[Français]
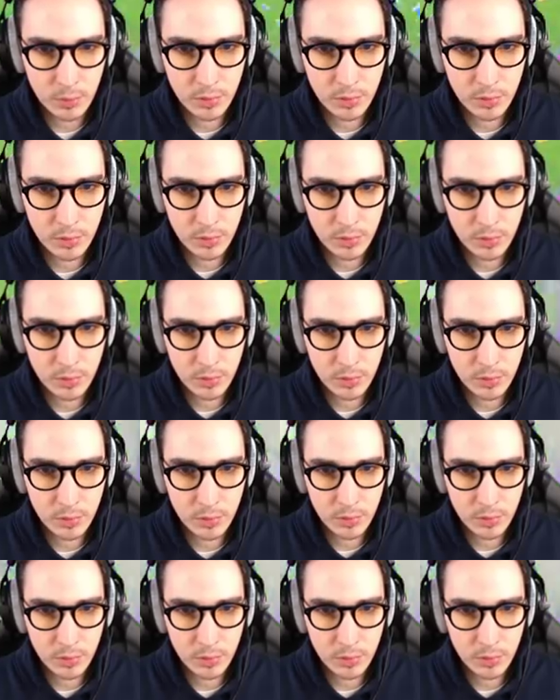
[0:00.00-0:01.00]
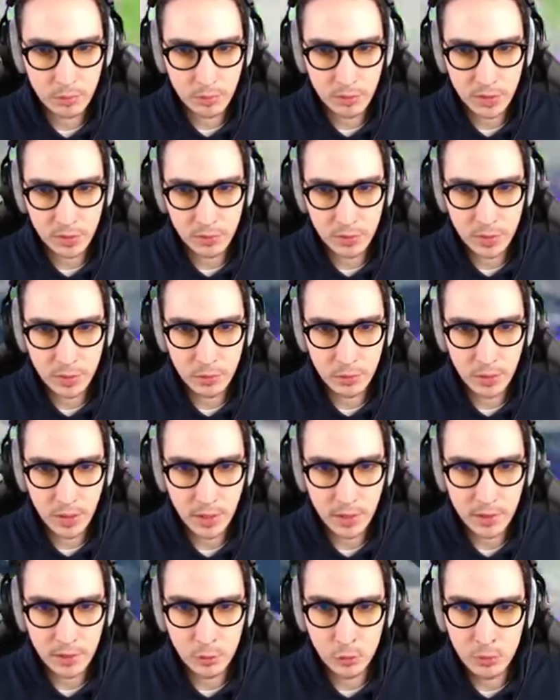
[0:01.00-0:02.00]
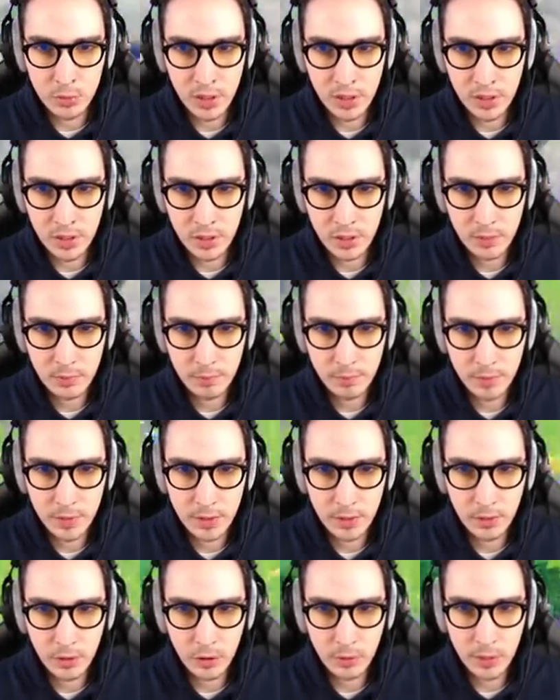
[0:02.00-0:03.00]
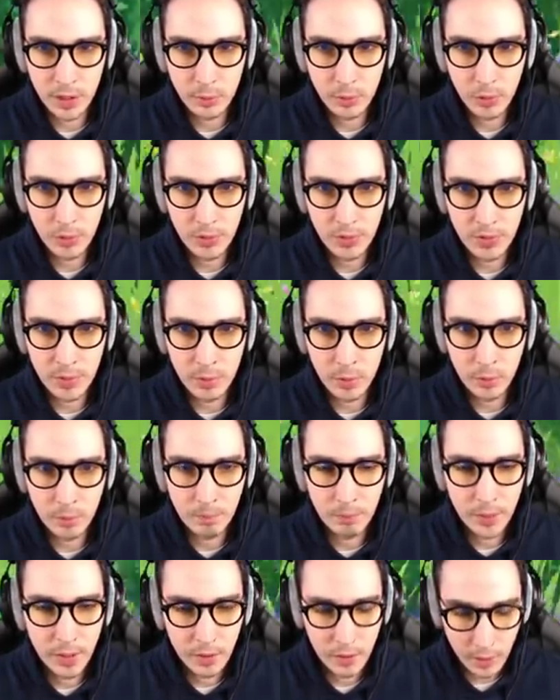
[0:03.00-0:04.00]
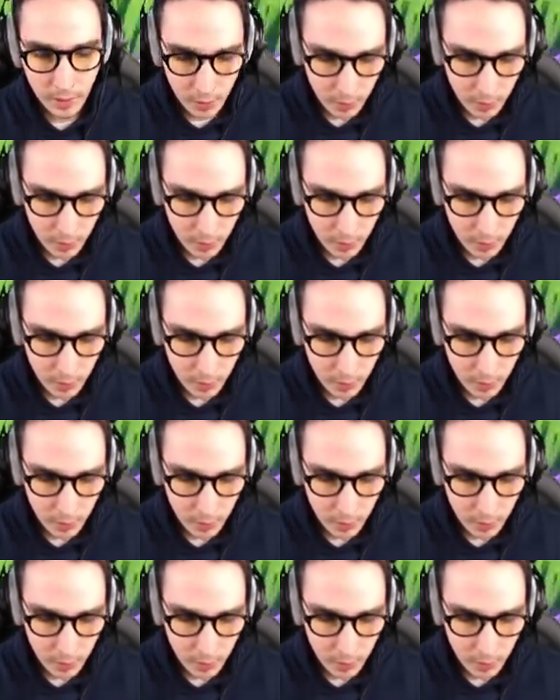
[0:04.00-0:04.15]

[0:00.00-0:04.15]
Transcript: hop, et on récupère, on vérifie qu'on n'a rien oublié, et normalement c'est bon.